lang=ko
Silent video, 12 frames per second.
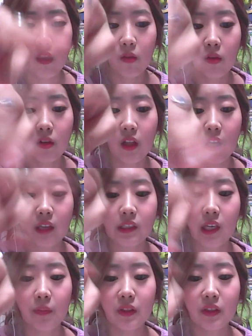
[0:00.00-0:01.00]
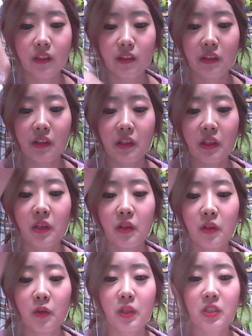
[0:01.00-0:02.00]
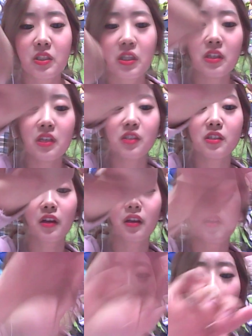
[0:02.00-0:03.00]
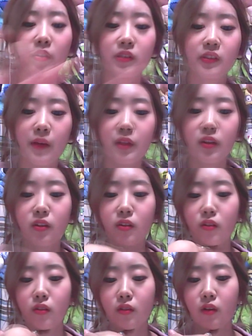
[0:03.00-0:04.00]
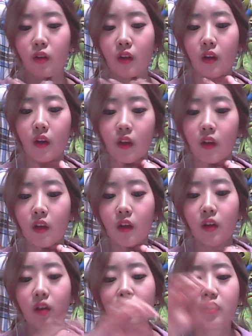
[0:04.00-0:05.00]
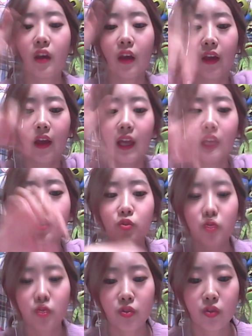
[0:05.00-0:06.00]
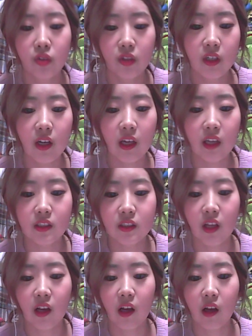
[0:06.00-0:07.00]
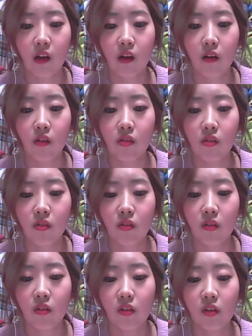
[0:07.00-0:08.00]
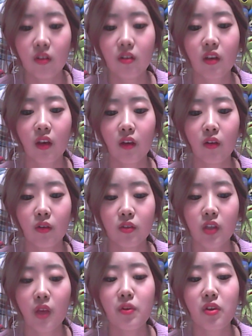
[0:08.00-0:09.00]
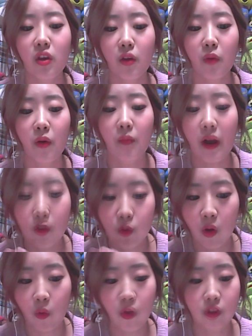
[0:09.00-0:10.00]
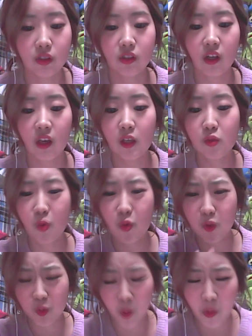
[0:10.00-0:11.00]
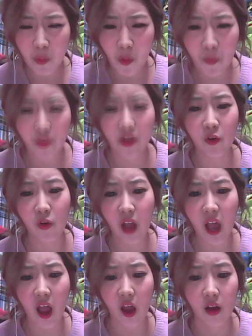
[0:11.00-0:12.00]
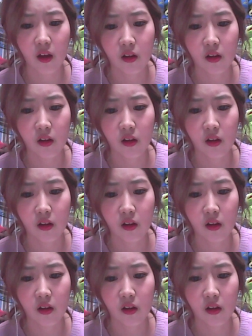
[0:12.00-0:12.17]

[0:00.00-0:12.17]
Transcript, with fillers: 여기다가 재밌는 이 여기 채팅창에다가 어, 재밌는 거 이렇게 해주고 그래야지 내가 어 이렇게 재밌게 막 말도 하고 하지 나 계속 오늘 노래 몇 번 한 거야